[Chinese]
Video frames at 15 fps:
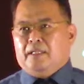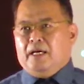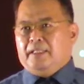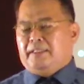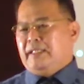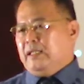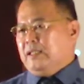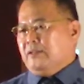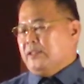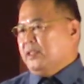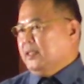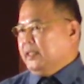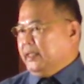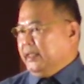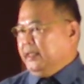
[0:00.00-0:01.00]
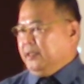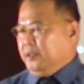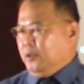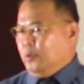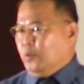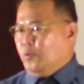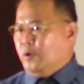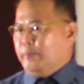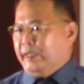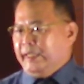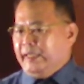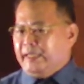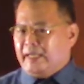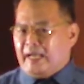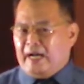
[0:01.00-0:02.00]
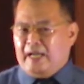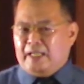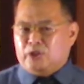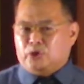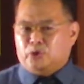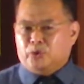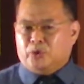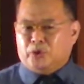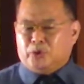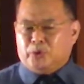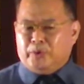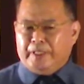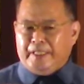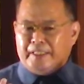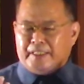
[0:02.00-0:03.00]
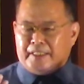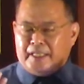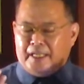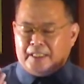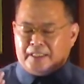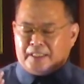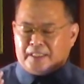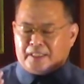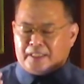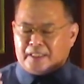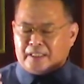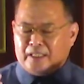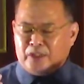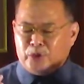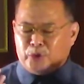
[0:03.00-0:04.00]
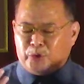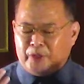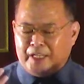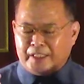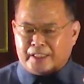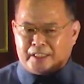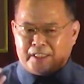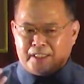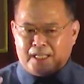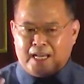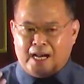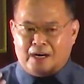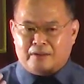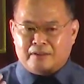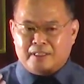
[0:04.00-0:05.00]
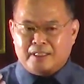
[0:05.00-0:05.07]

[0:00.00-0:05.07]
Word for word: 那讲到这里。我们应该做出一些神学思考